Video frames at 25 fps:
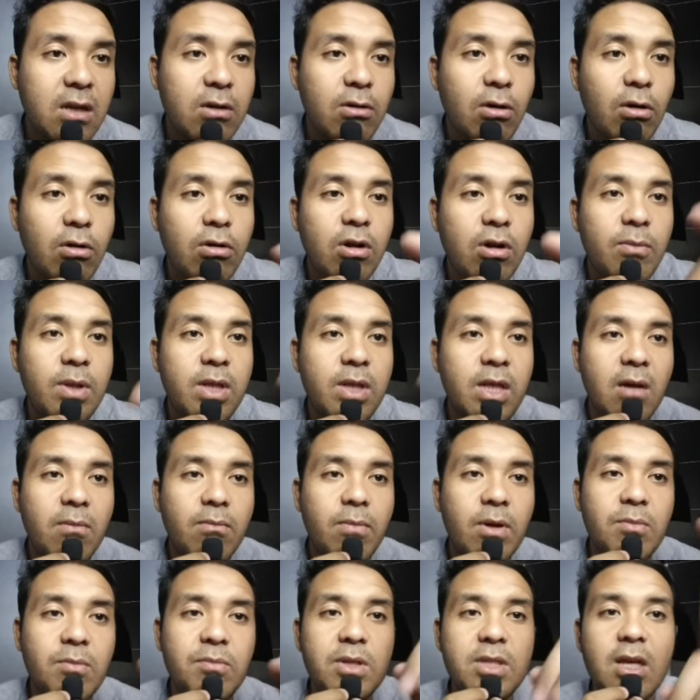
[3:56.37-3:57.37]
ini kalau udah bintang
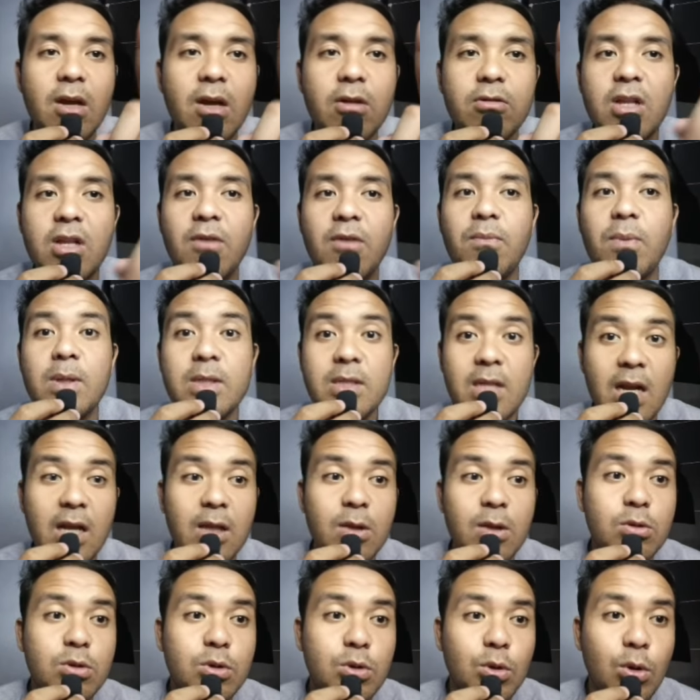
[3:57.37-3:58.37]
4 biasanya harus level
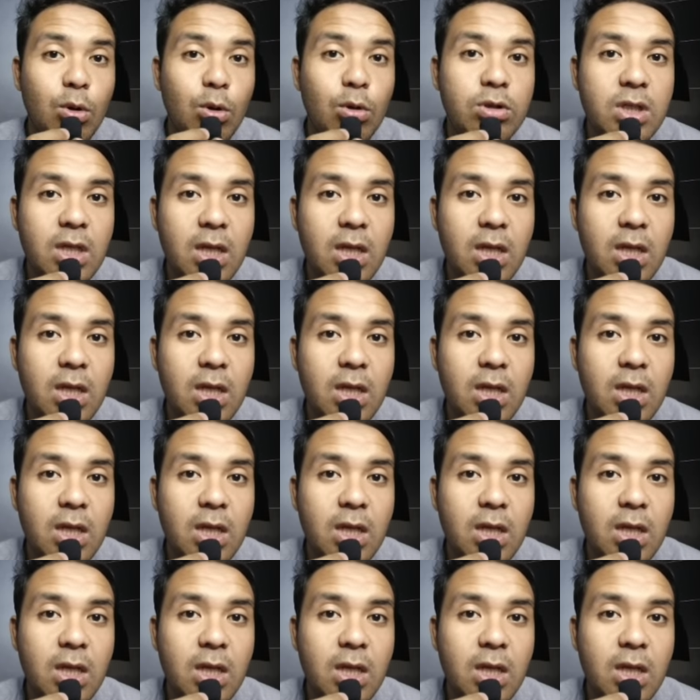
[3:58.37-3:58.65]
100 dulu